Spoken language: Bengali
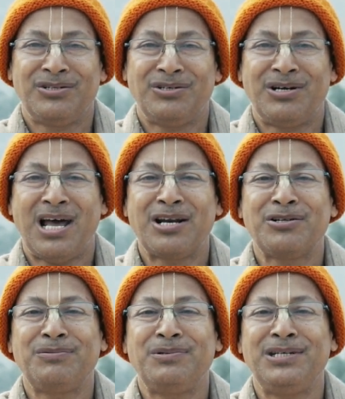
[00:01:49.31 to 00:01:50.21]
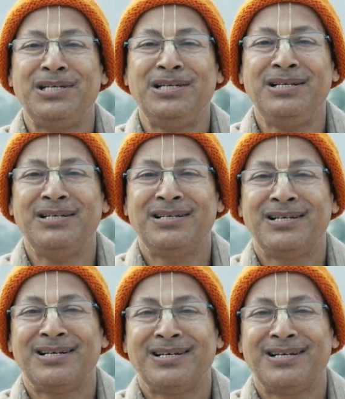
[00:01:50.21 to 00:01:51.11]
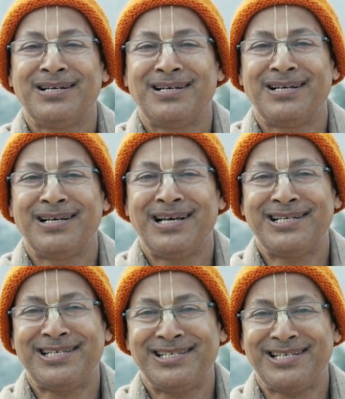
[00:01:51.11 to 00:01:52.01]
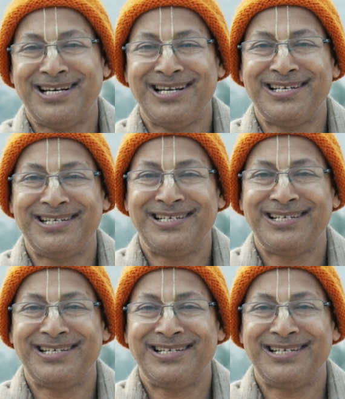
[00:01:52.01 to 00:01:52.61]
তো নারদমুনি এসেছিলেন